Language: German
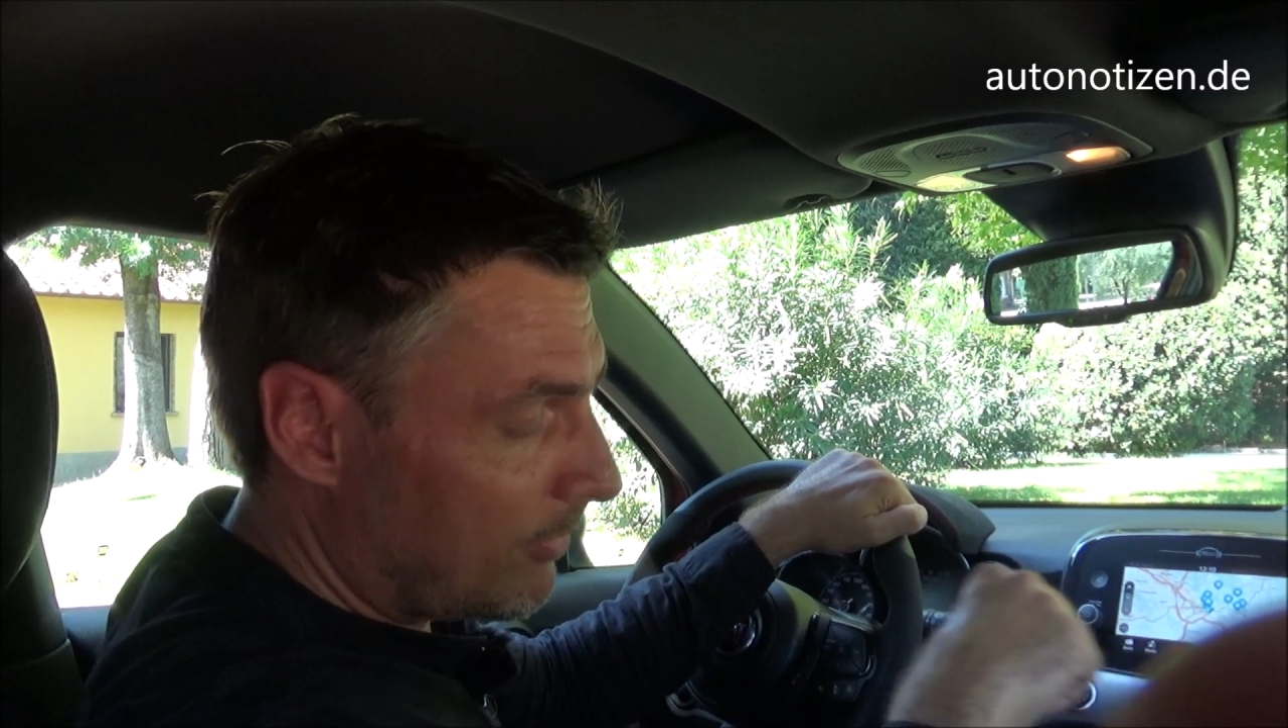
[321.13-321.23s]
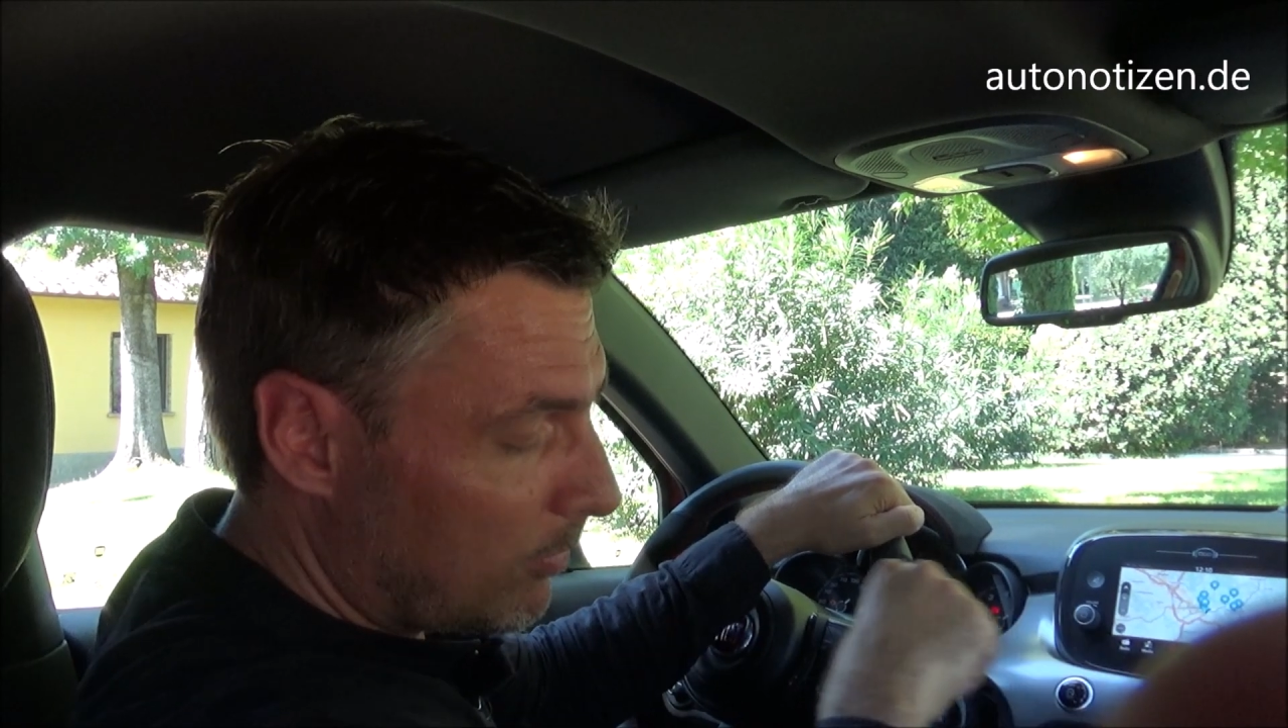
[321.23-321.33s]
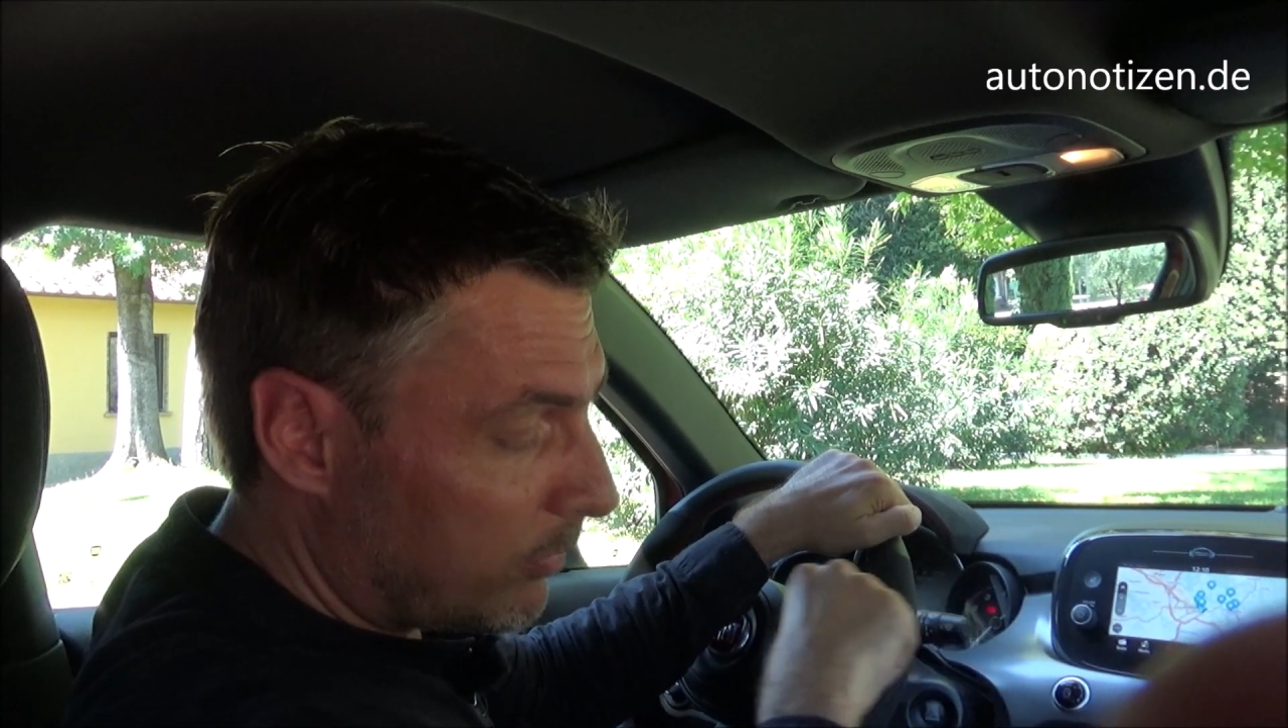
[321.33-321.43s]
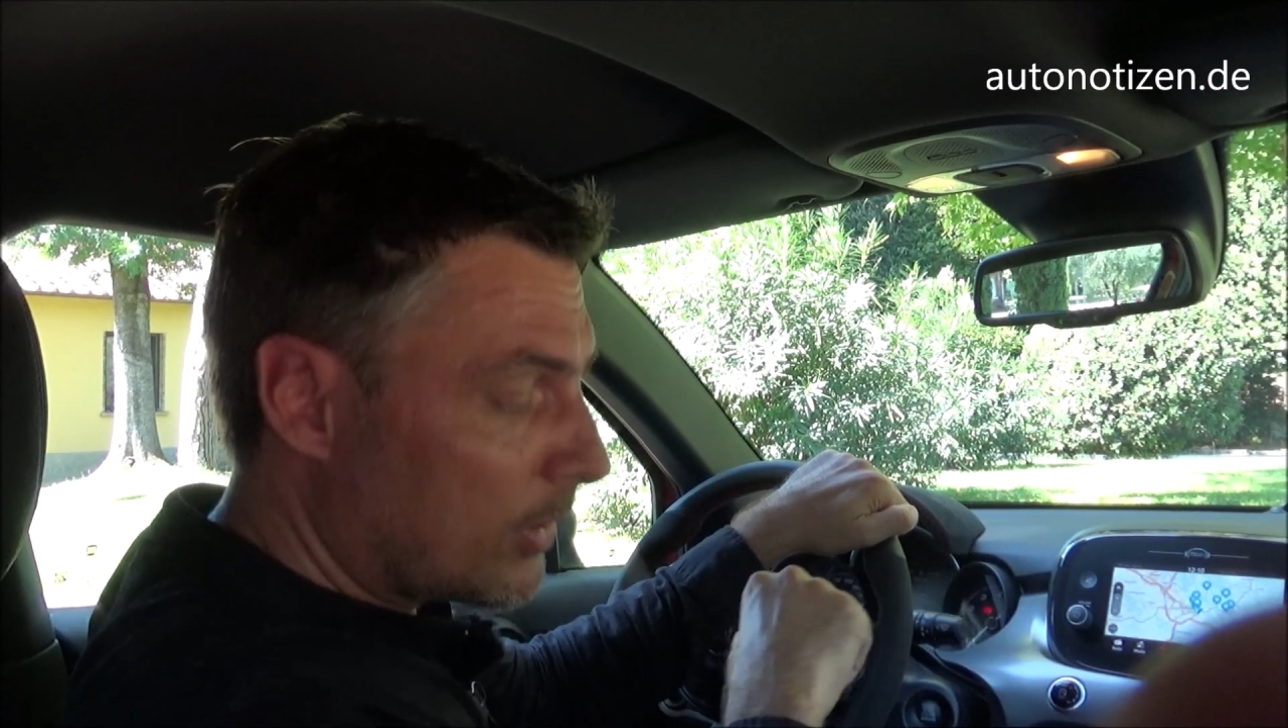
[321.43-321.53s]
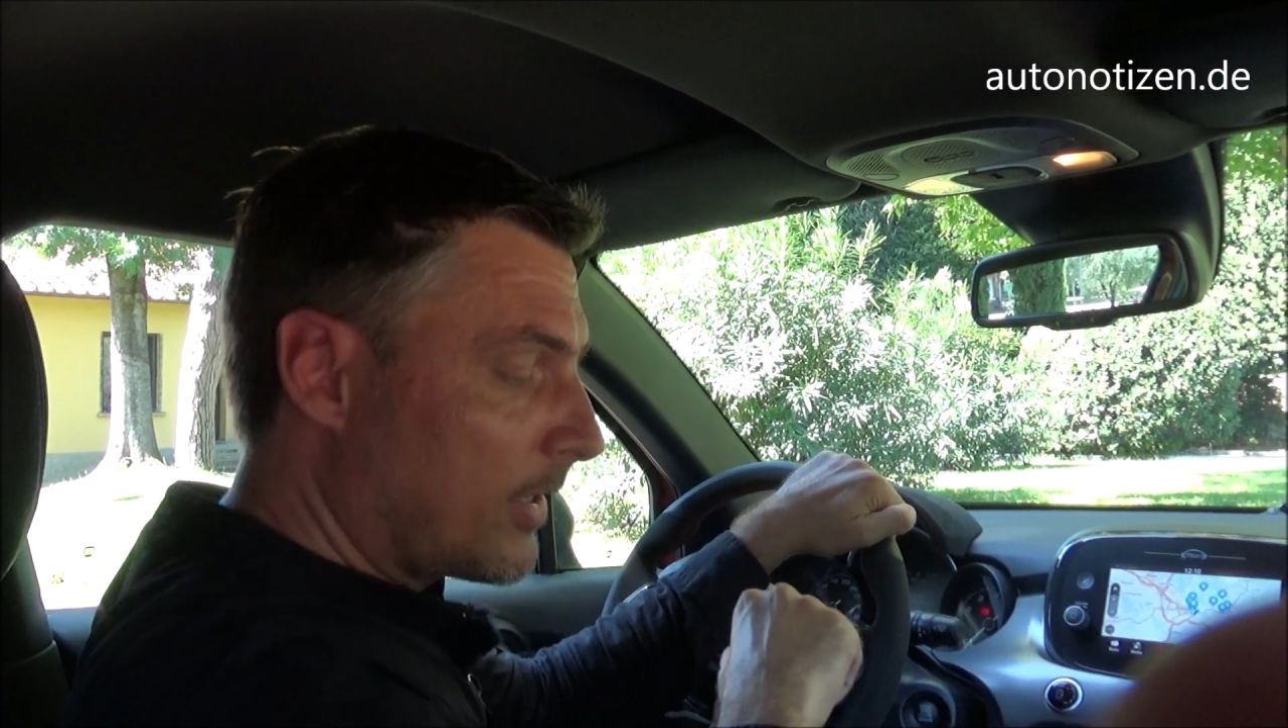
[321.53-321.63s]

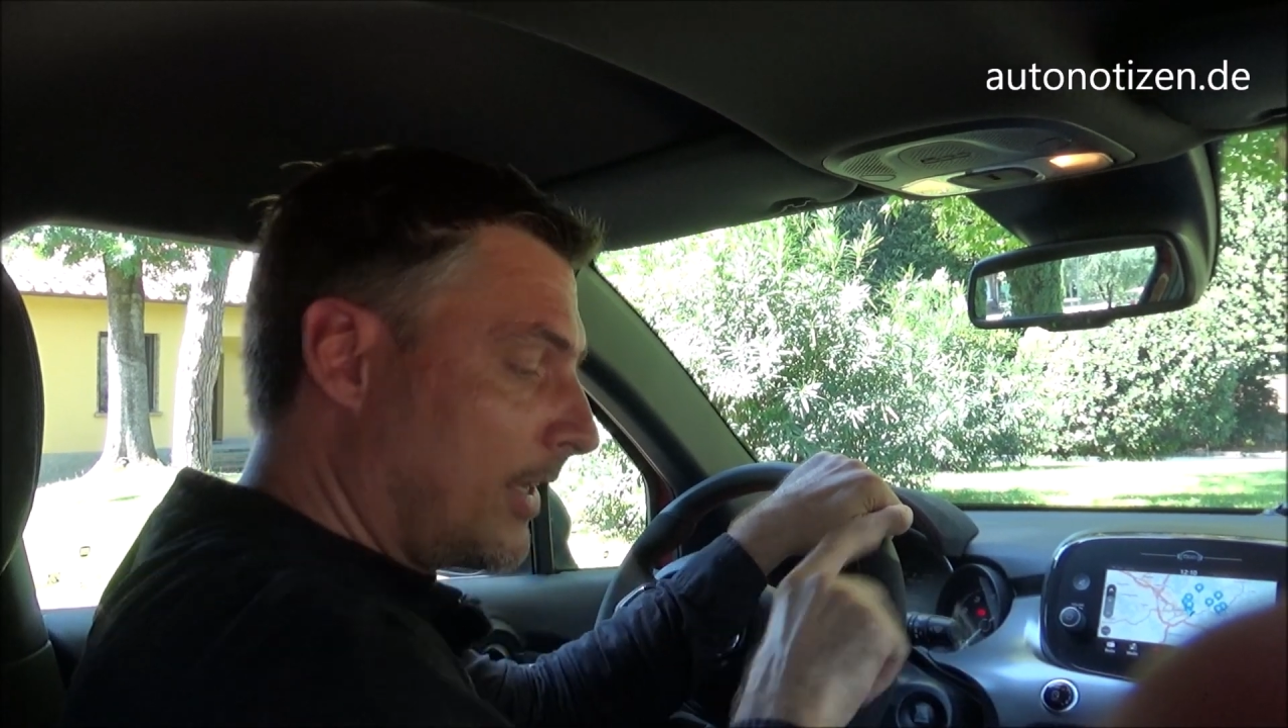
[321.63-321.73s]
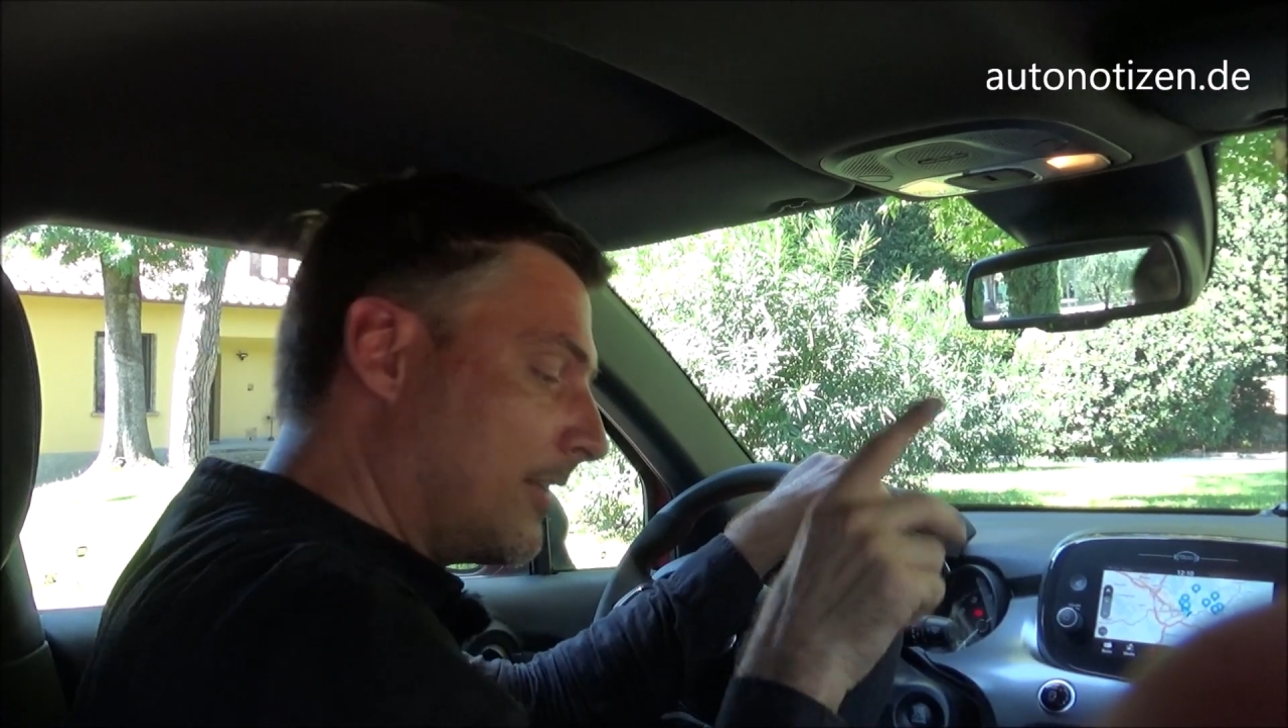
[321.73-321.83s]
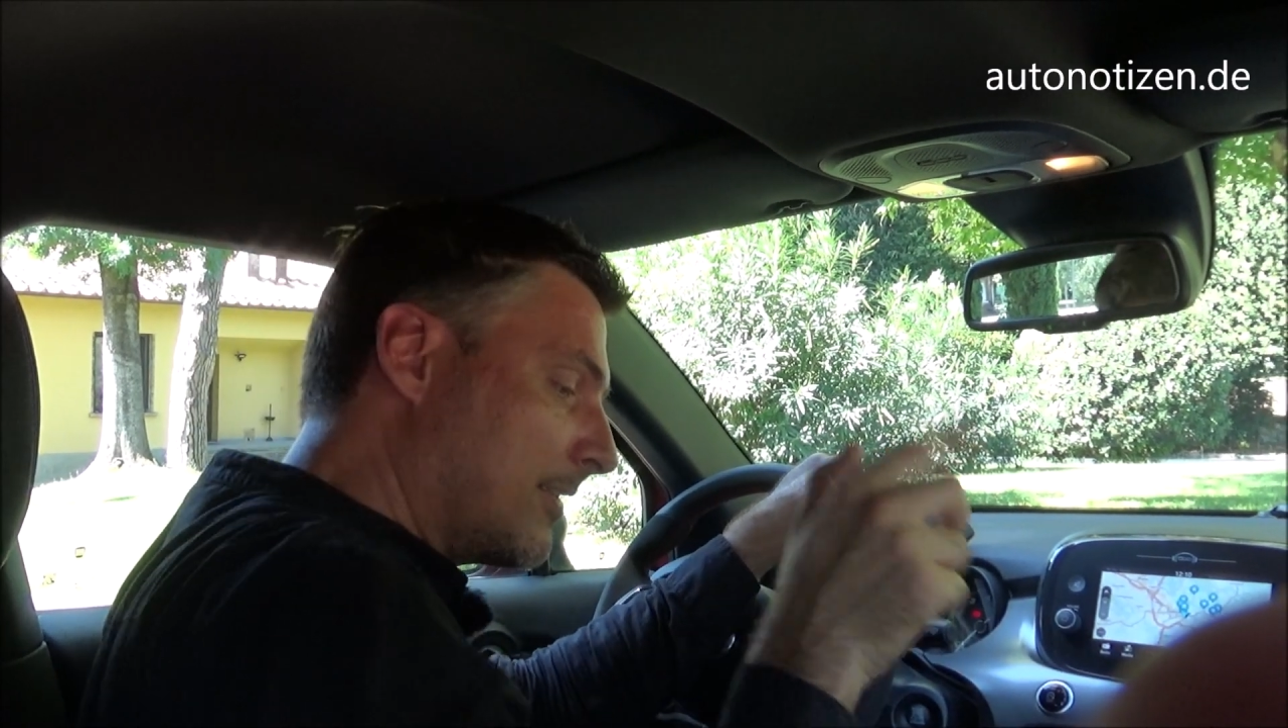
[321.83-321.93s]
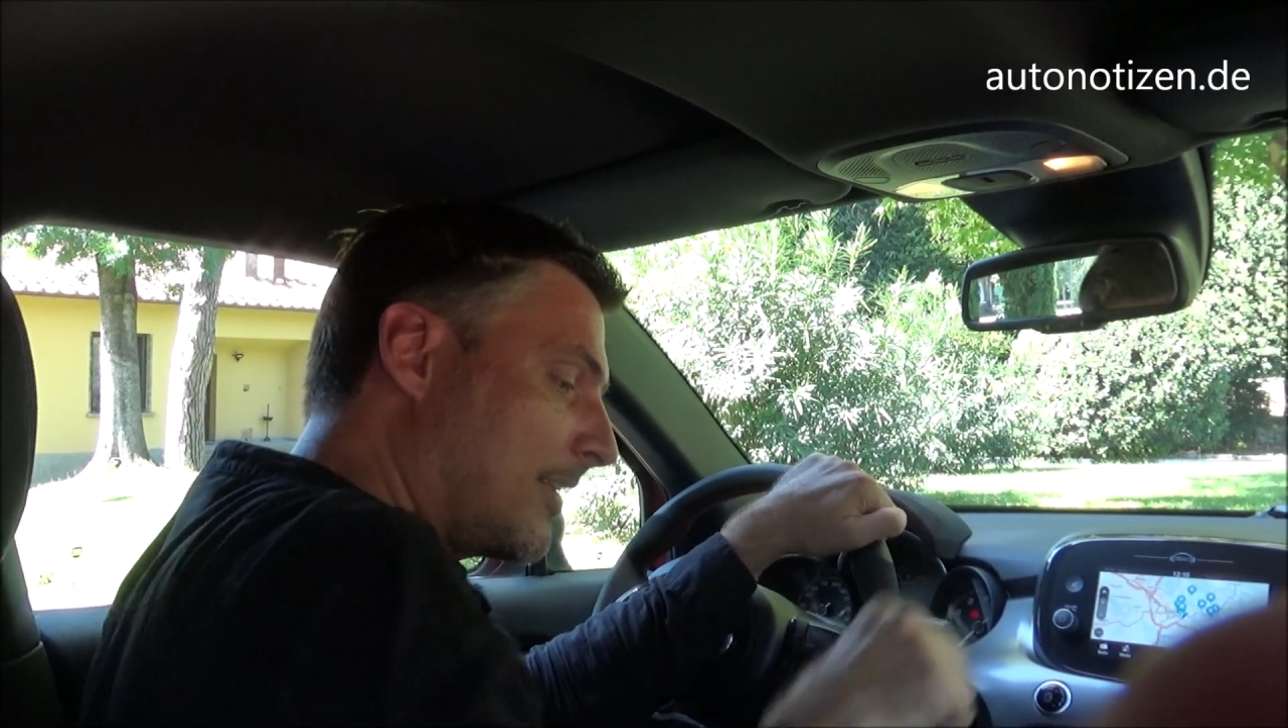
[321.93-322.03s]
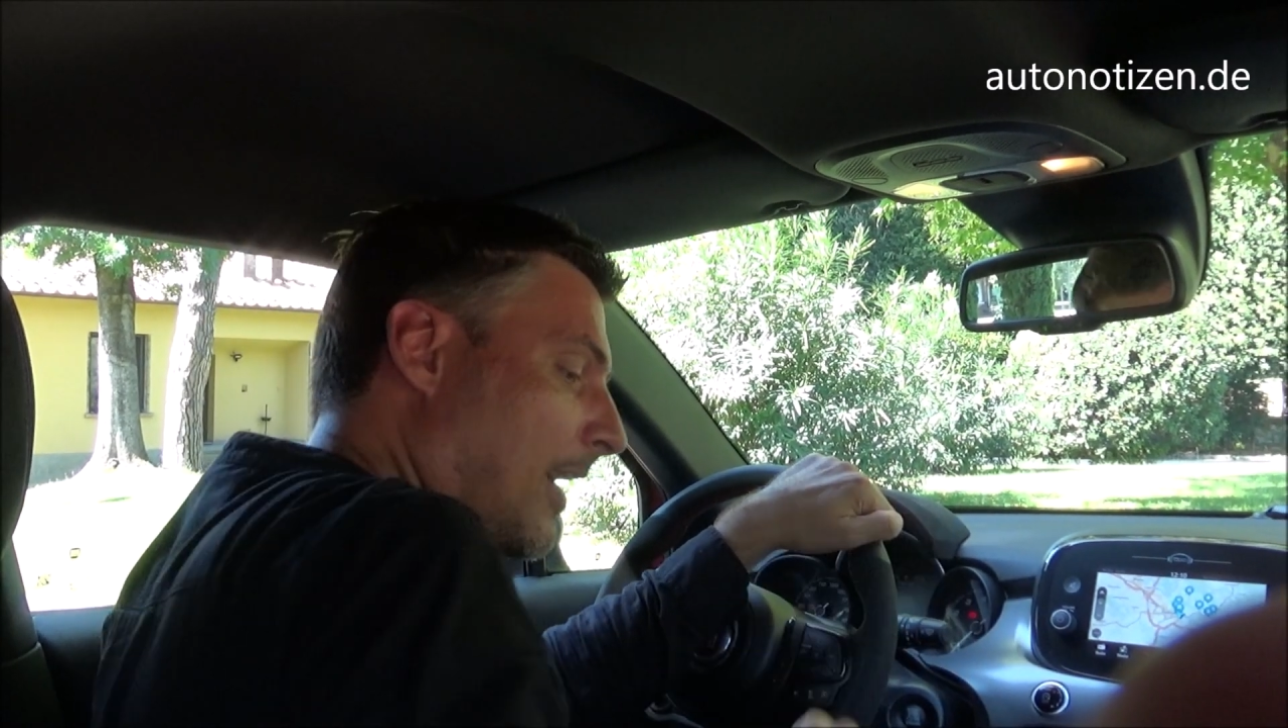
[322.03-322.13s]

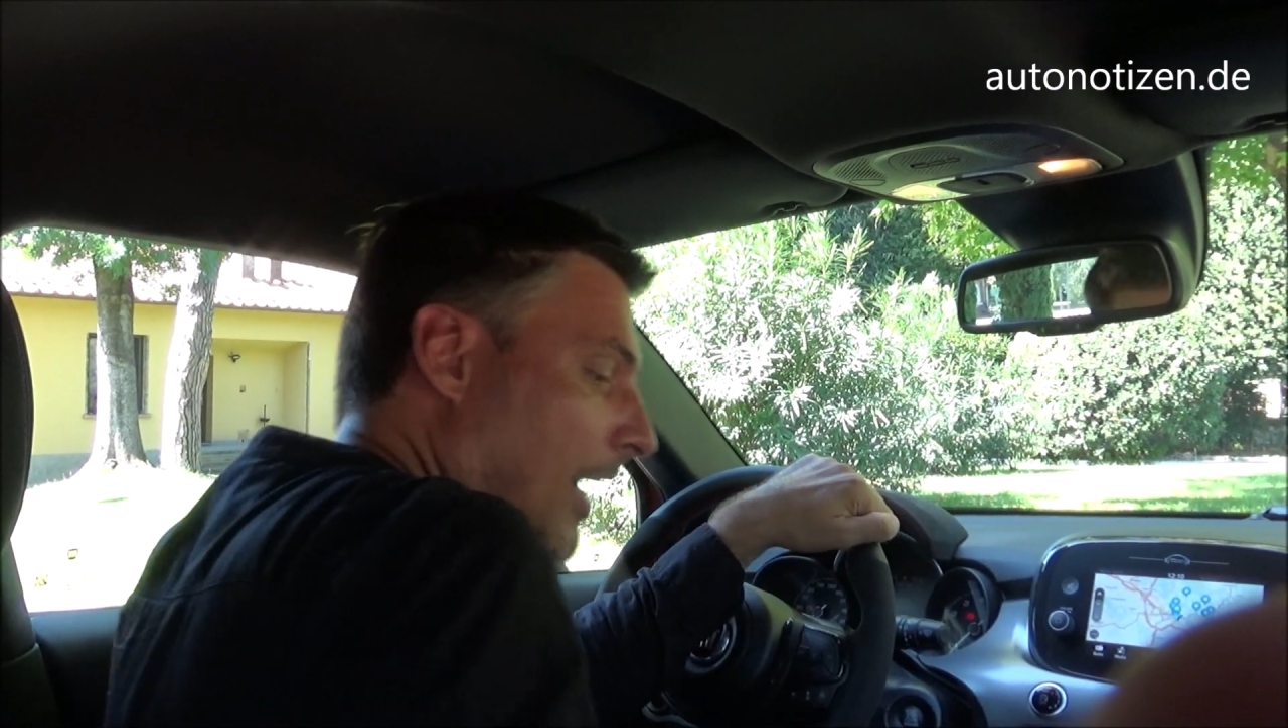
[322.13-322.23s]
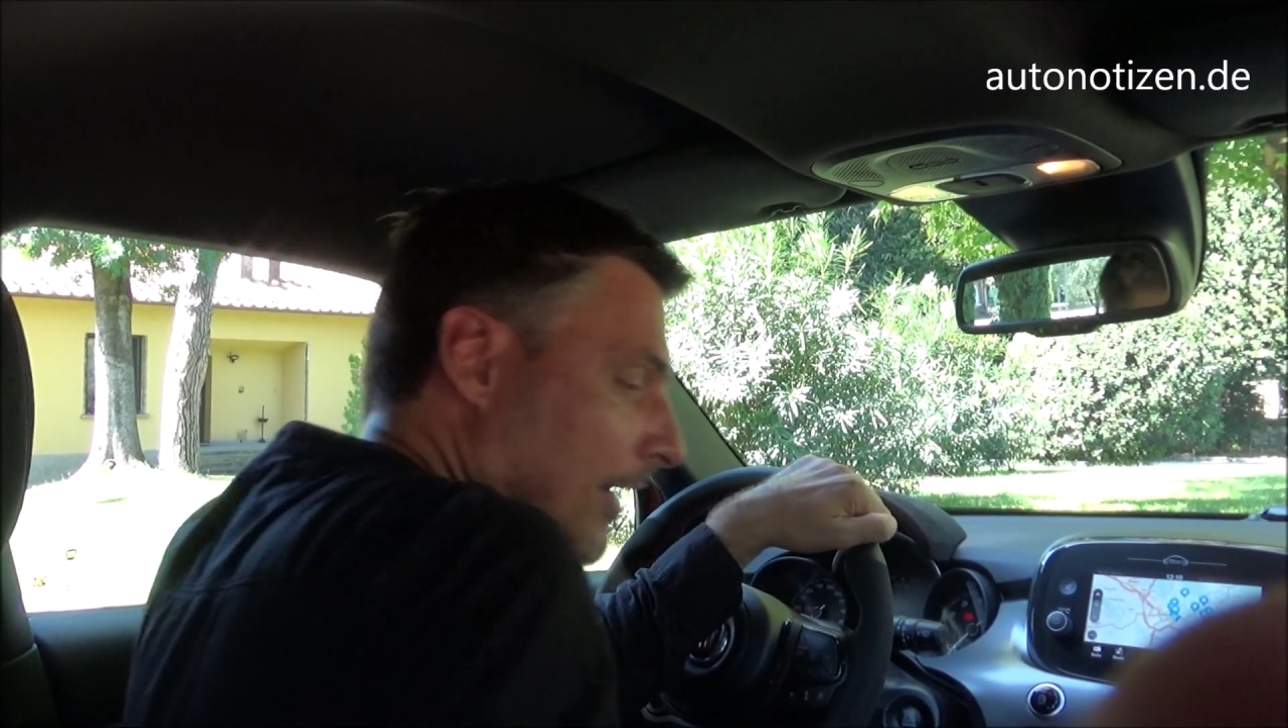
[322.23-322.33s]
500X, der